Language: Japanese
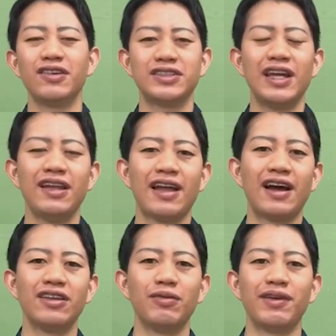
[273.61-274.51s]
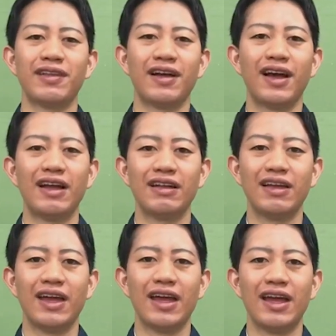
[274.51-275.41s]
そして中井智也さん
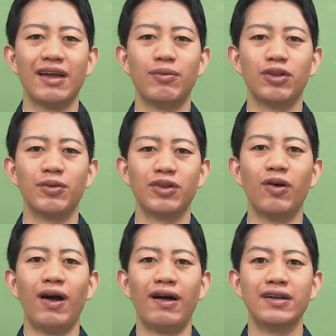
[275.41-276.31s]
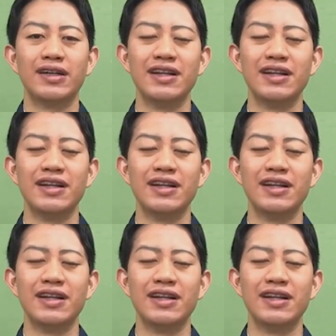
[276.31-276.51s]
が、えもともと